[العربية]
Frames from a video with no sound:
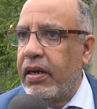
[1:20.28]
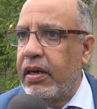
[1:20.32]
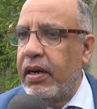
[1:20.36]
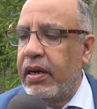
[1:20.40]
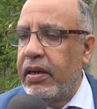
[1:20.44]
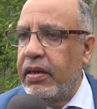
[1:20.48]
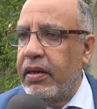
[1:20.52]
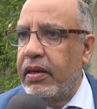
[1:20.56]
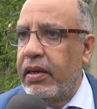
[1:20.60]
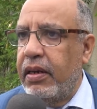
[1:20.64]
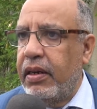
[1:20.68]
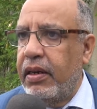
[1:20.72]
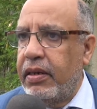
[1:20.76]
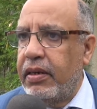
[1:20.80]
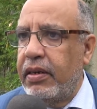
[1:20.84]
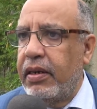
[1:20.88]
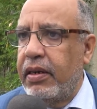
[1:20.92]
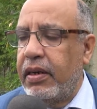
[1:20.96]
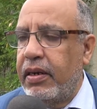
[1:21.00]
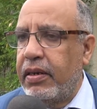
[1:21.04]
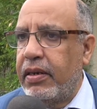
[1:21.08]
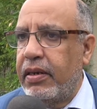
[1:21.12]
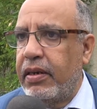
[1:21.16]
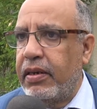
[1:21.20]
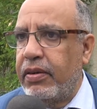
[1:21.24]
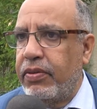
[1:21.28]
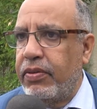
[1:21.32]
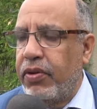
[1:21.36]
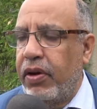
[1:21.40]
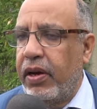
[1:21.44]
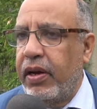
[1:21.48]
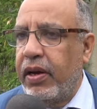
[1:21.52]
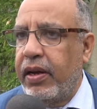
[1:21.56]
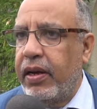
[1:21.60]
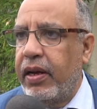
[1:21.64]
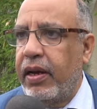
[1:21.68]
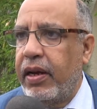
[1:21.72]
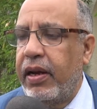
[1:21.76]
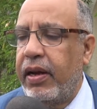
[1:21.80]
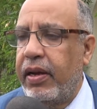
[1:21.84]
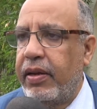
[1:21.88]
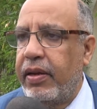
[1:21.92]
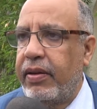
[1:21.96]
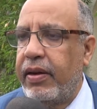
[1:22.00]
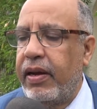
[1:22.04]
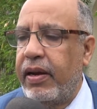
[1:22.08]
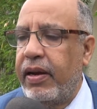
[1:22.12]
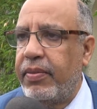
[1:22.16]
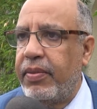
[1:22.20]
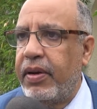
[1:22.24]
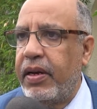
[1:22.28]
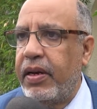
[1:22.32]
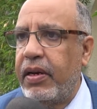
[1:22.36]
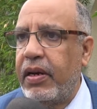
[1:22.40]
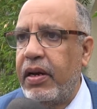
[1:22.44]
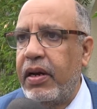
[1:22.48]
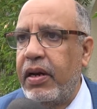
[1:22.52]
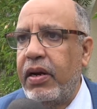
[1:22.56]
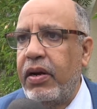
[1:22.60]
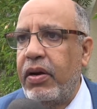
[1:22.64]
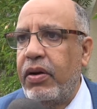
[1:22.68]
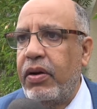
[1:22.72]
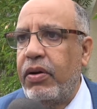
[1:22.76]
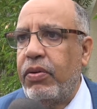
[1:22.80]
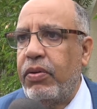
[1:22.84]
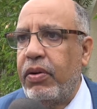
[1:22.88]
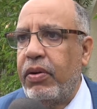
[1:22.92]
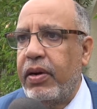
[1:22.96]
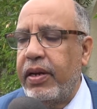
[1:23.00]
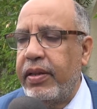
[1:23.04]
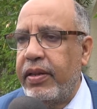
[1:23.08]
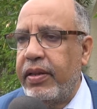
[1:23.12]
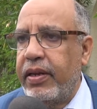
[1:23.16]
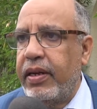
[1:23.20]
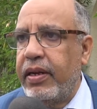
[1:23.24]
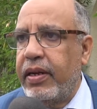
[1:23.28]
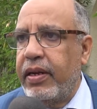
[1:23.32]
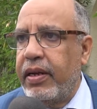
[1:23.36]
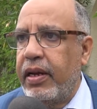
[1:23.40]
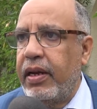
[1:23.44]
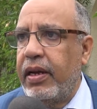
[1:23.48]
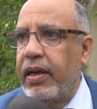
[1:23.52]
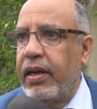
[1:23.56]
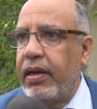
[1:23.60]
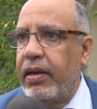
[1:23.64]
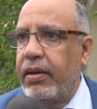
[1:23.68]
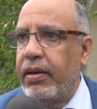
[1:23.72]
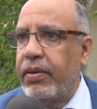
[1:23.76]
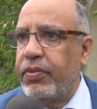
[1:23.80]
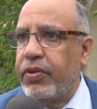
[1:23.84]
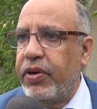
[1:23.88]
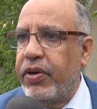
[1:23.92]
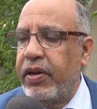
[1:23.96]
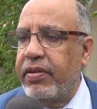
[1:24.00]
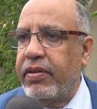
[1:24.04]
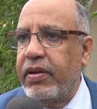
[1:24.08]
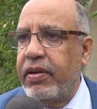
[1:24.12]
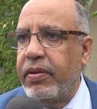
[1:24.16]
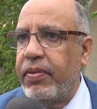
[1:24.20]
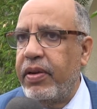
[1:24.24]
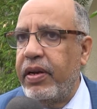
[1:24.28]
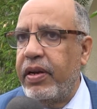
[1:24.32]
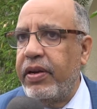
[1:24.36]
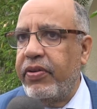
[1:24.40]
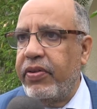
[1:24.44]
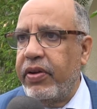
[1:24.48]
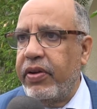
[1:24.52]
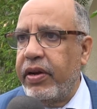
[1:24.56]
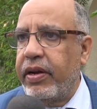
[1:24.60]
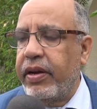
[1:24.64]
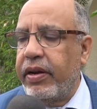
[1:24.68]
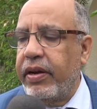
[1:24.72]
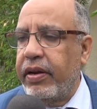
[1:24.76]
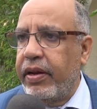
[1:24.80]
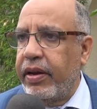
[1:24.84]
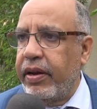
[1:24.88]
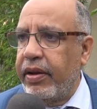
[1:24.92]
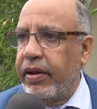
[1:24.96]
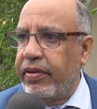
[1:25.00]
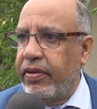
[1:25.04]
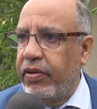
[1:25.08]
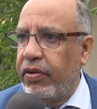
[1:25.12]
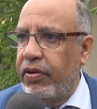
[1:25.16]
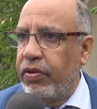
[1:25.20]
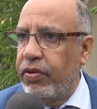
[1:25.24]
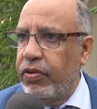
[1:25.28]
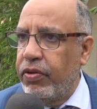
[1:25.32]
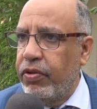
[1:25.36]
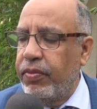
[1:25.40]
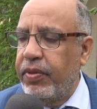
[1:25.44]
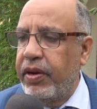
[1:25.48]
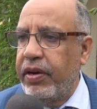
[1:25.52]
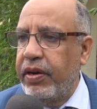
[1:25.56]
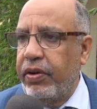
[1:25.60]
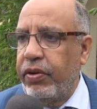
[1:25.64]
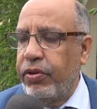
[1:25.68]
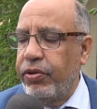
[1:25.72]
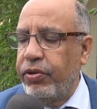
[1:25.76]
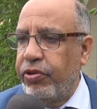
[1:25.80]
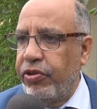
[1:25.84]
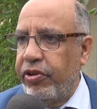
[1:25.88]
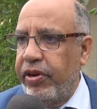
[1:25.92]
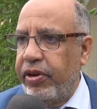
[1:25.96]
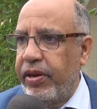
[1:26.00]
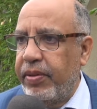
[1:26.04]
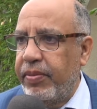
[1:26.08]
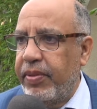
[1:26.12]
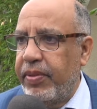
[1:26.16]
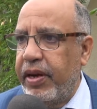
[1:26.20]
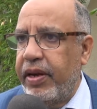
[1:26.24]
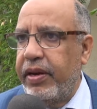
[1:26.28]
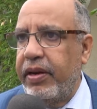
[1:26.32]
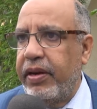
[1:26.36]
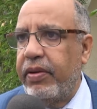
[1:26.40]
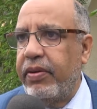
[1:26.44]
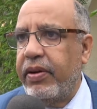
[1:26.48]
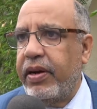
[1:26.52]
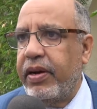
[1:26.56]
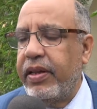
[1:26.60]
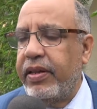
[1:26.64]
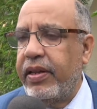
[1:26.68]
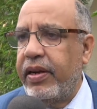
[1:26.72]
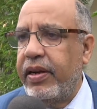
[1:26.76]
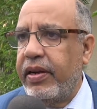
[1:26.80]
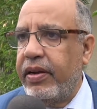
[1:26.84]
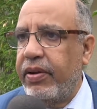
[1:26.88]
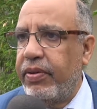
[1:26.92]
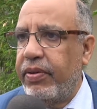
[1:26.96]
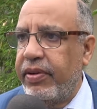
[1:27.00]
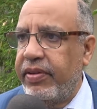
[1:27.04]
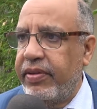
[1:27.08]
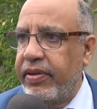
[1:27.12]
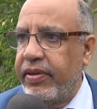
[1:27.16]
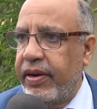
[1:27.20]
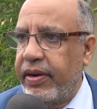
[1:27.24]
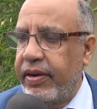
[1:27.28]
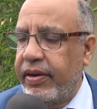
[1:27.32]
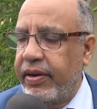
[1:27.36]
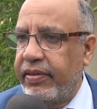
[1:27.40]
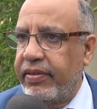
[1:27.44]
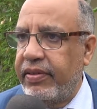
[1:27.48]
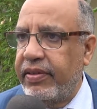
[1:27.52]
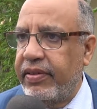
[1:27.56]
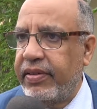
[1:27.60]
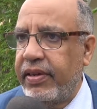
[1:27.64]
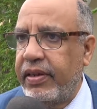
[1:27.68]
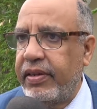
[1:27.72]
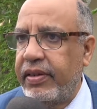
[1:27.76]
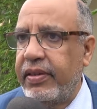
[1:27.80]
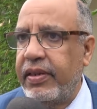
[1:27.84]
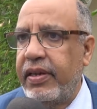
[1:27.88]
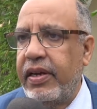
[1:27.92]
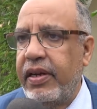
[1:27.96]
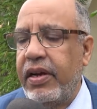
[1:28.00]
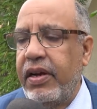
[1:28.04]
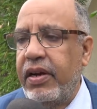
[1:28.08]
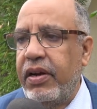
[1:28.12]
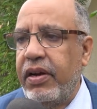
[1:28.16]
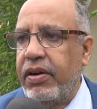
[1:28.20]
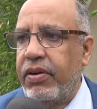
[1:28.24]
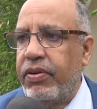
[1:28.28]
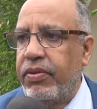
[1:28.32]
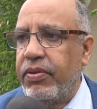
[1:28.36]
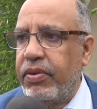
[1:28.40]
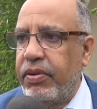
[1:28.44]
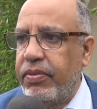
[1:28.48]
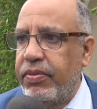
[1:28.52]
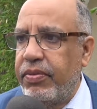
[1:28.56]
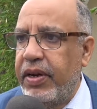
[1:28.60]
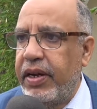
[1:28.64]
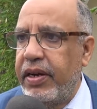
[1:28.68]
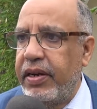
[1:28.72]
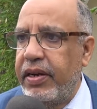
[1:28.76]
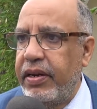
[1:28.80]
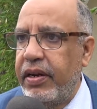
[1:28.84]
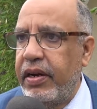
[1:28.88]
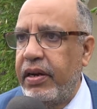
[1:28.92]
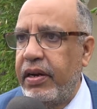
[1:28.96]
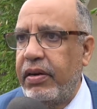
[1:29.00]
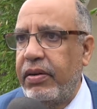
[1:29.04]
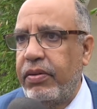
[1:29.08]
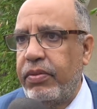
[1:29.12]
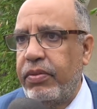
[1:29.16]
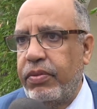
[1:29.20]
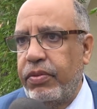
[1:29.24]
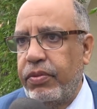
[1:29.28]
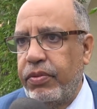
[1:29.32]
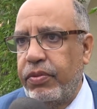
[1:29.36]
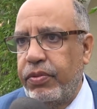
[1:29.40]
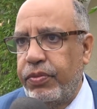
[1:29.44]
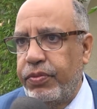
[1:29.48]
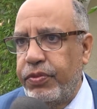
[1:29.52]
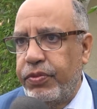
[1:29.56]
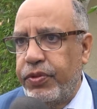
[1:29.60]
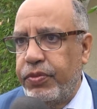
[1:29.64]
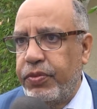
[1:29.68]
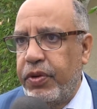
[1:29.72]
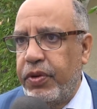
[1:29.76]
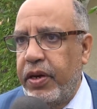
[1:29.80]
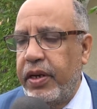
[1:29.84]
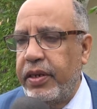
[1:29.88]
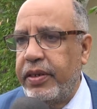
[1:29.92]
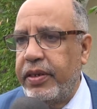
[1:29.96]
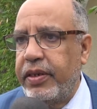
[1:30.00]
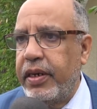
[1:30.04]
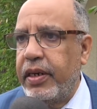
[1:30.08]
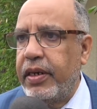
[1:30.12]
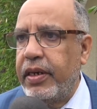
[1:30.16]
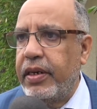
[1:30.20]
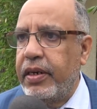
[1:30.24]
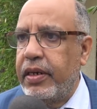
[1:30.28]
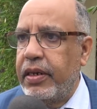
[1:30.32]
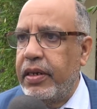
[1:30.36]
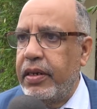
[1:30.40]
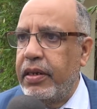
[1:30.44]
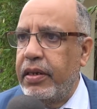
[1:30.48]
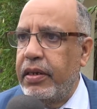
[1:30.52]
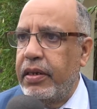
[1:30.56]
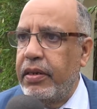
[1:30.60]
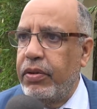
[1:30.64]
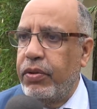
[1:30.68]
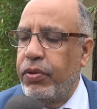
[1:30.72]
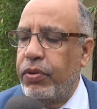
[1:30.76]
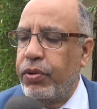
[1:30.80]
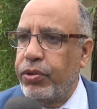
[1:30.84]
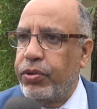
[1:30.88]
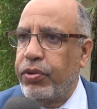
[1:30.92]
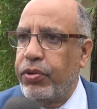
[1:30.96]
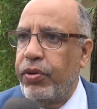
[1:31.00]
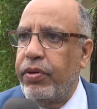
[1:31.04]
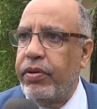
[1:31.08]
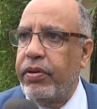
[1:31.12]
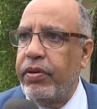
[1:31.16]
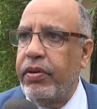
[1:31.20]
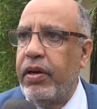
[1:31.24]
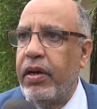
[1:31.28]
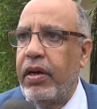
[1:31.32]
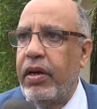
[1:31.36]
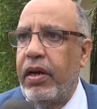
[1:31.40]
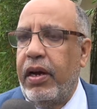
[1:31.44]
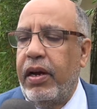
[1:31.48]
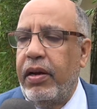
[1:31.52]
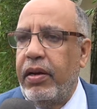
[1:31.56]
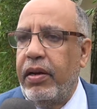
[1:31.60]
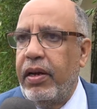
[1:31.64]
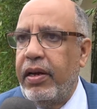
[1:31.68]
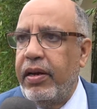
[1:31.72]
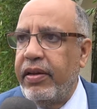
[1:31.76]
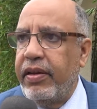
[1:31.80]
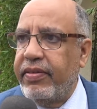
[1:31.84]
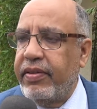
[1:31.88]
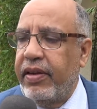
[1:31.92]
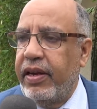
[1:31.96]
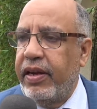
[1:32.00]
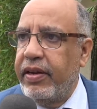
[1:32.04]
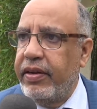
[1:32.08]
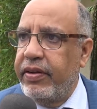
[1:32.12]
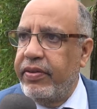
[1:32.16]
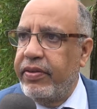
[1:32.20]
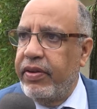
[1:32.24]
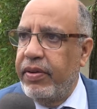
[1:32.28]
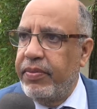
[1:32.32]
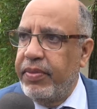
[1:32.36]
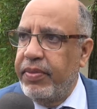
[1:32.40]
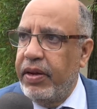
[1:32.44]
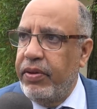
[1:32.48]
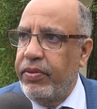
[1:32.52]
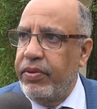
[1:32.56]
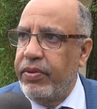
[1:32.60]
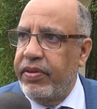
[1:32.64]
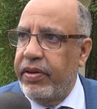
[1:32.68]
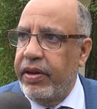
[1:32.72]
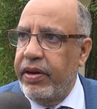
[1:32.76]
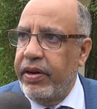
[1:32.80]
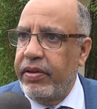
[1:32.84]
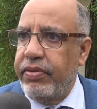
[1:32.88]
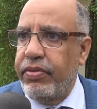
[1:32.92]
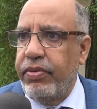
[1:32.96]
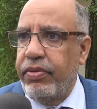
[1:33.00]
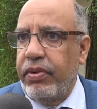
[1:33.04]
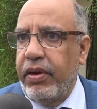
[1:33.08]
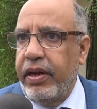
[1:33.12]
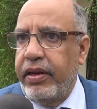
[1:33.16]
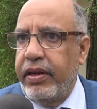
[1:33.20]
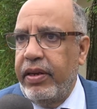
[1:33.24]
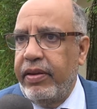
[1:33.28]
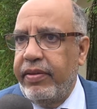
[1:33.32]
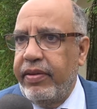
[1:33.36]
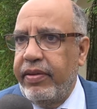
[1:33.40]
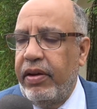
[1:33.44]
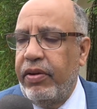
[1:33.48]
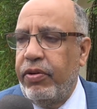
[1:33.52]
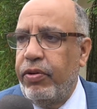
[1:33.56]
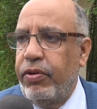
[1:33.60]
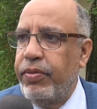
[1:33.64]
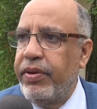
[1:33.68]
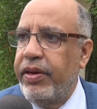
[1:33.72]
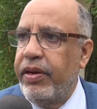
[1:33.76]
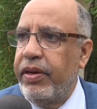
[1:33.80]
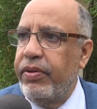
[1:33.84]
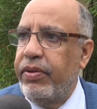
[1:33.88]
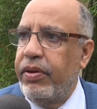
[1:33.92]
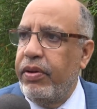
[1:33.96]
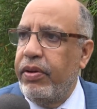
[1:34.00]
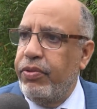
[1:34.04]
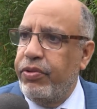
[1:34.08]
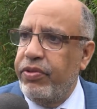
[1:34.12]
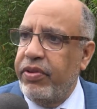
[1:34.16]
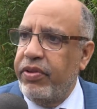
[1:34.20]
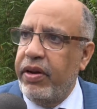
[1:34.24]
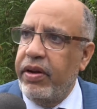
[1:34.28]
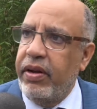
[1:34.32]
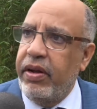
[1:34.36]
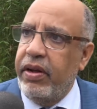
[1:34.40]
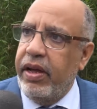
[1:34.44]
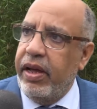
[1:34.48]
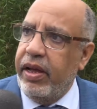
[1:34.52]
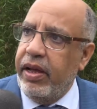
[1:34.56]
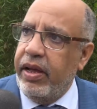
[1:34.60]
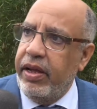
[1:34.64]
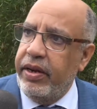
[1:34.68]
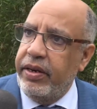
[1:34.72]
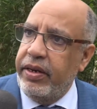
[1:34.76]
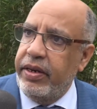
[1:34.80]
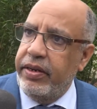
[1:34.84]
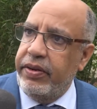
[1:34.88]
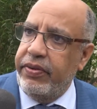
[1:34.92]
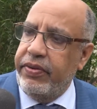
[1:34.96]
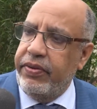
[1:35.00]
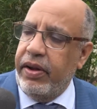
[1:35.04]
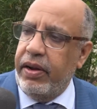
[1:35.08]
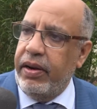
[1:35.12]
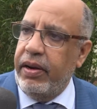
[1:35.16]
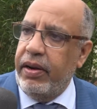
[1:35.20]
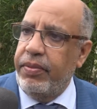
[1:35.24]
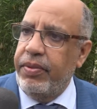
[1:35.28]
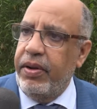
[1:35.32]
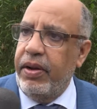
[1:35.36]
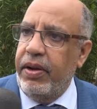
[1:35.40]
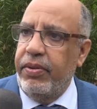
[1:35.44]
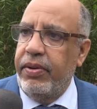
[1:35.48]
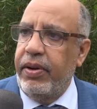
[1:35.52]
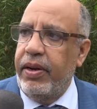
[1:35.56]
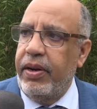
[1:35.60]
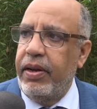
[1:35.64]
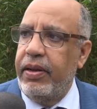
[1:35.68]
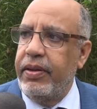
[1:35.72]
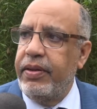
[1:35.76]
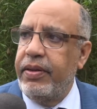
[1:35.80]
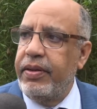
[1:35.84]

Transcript: ان ان نحقق هذا الامل وكذلك آه، مناسبه لشكر رئيس الحكومه لحضوره معنا وكذلك وزير الاقتصاد والماليه ومجموعه ديال آه، اطر على صعيد جميع الوزارات وغادي يلتحقوا بنا وزراء اخرين ان شاء الله بحول الله